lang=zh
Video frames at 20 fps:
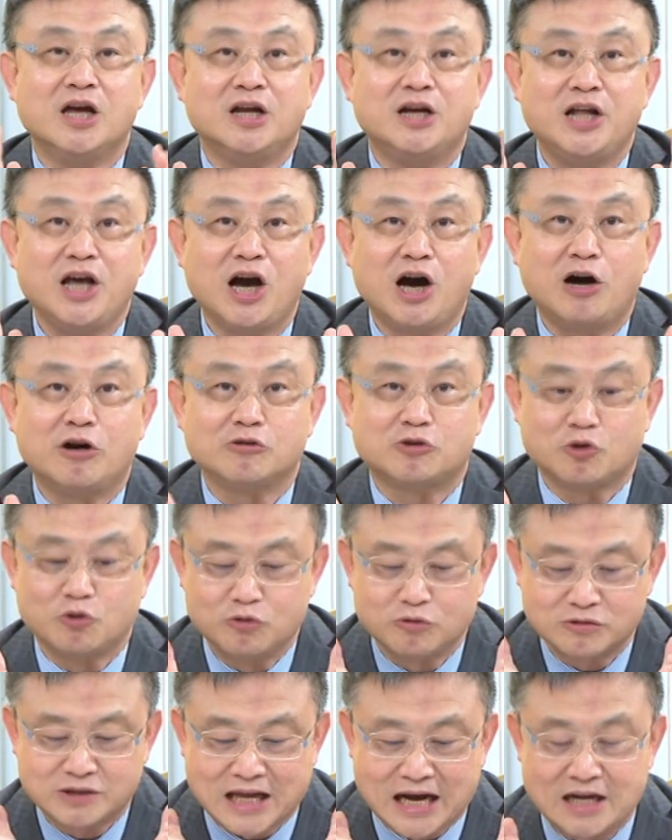六
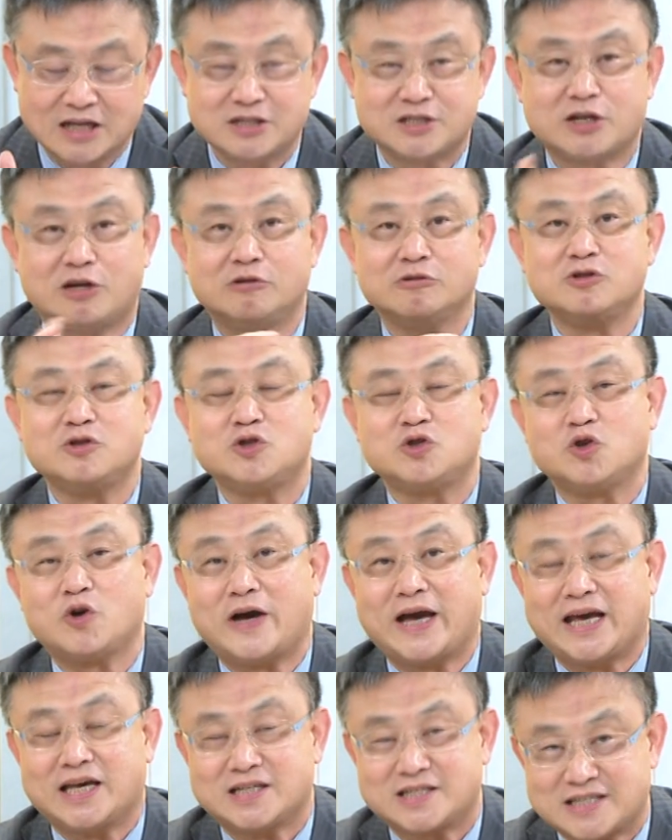都当中
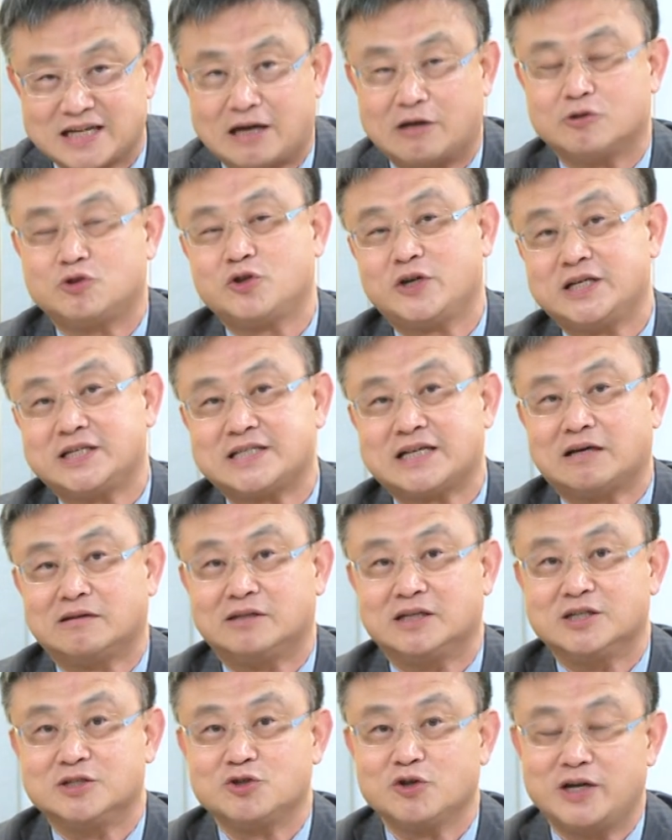最少最少
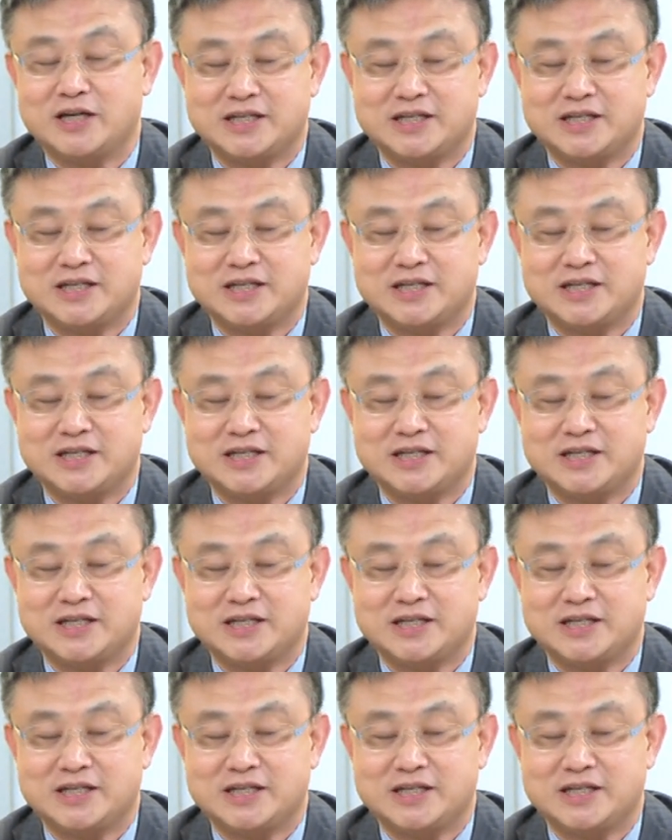的，所